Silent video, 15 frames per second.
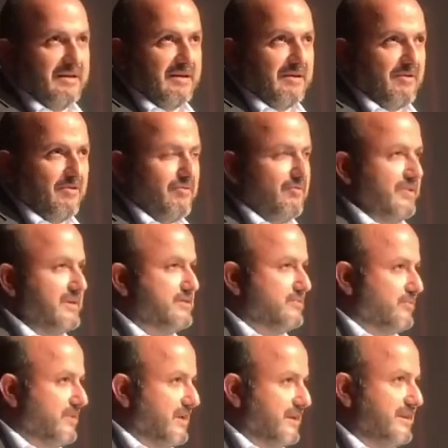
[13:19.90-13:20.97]
con un
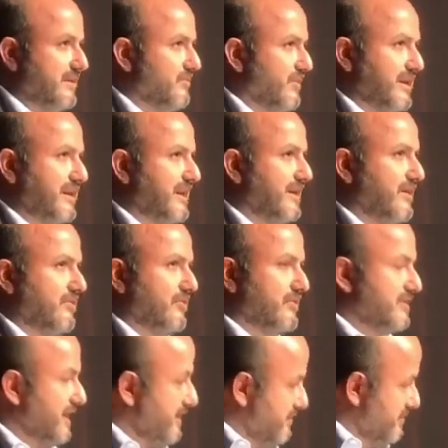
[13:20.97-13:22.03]
estudiante no hay ni
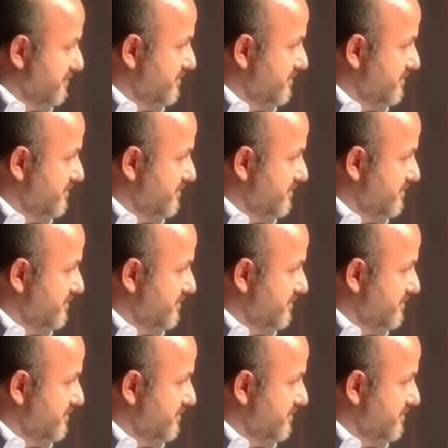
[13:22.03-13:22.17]
cortejo,